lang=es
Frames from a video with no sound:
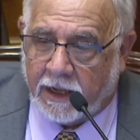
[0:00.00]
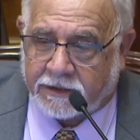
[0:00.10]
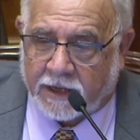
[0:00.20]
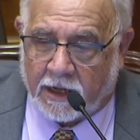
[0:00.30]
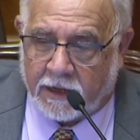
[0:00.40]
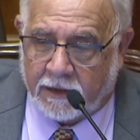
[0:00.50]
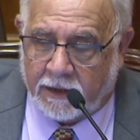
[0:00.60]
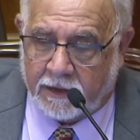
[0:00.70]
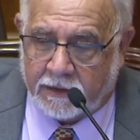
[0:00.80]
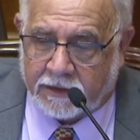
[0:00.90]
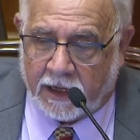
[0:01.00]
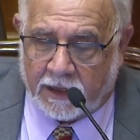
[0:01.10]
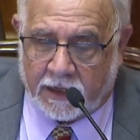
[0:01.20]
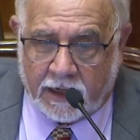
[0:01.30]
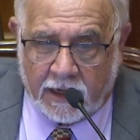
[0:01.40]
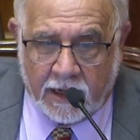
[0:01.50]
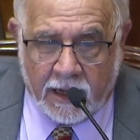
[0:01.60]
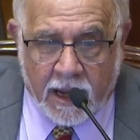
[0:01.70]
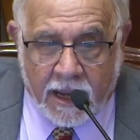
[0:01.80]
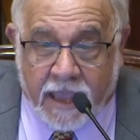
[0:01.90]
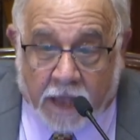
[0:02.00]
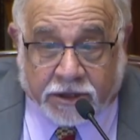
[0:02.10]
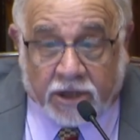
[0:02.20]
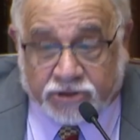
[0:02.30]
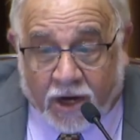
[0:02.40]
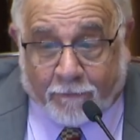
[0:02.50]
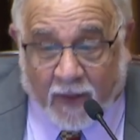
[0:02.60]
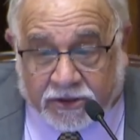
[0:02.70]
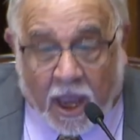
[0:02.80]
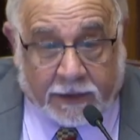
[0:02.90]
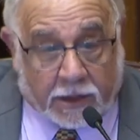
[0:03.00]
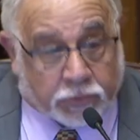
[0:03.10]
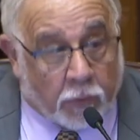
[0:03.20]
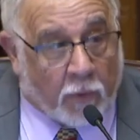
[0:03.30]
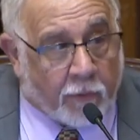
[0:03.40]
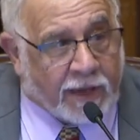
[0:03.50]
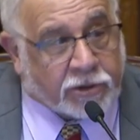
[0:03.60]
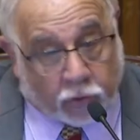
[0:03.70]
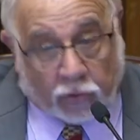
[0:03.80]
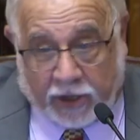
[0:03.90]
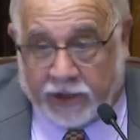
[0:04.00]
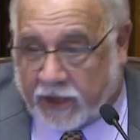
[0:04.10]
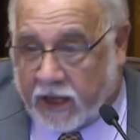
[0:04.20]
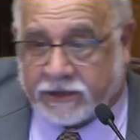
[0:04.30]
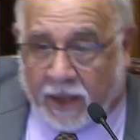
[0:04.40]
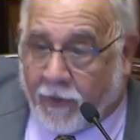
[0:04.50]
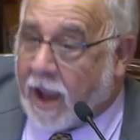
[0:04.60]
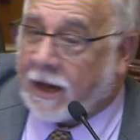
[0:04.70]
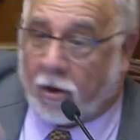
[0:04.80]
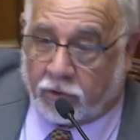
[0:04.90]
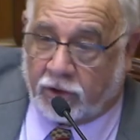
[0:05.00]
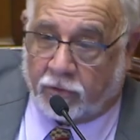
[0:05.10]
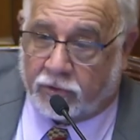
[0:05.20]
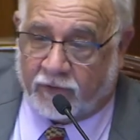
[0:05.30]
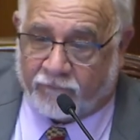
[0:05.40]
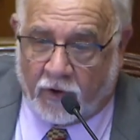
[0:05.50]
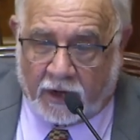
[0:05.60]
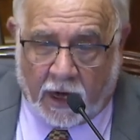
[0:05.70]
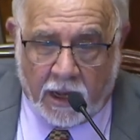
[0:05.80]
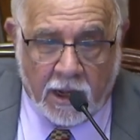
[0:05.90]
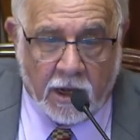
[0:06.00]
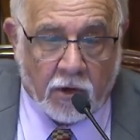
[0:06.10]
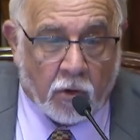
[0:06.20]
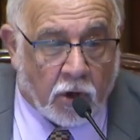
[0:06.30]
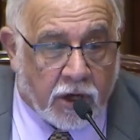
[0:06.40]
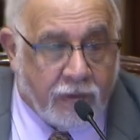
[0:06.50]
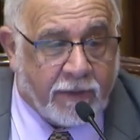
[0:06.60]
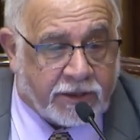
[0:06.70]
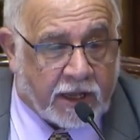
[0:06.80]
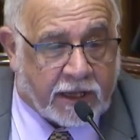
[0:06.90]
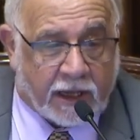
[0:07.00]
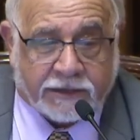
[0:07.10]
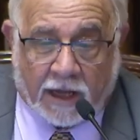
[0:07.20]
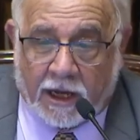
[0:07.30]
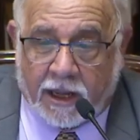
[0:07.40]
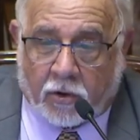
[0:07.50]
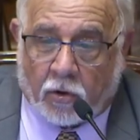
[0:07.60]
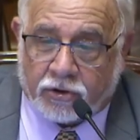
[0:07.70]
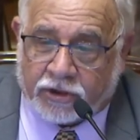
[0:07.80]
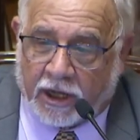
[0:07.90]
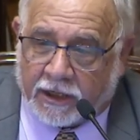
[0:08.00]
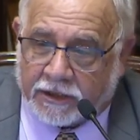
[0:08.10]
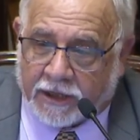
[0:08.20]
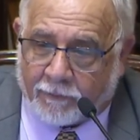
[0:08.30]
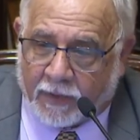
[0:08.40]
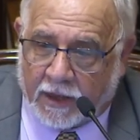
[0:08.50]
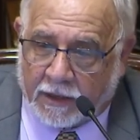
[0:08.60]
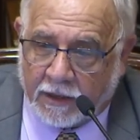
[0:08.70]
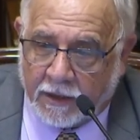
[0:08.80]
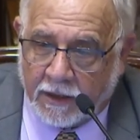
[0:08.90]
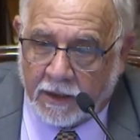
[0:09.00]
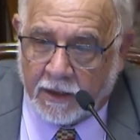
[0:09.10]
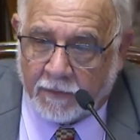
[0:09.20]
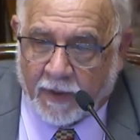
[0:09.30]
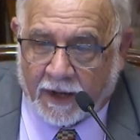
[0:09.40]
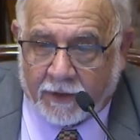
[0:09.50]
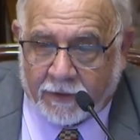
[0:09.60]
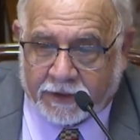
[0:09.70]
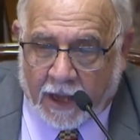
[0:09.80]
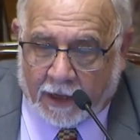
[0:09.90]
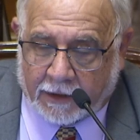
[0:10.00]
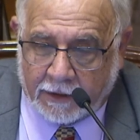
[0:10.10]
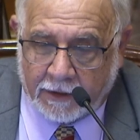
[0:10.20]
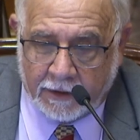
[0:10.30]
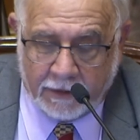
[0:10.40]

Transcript: esta ley tiene y hacer respetar en su momento, desde esta banca o de donde fuera, los límites que esta ley contiene también para evitar